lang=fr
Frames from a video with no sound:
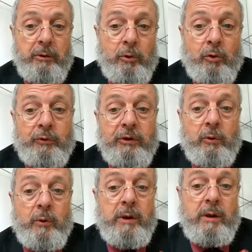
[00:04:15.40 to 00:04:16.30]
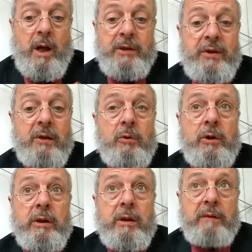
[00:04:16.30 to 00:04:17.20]
et de continuer à
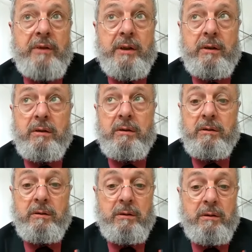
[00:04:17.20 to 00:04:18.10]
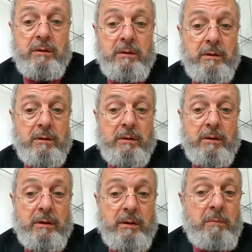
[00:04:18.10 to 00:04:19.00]
dialoguer avec
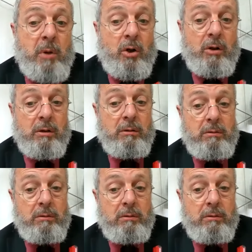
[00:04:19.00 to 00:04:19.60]
les morts.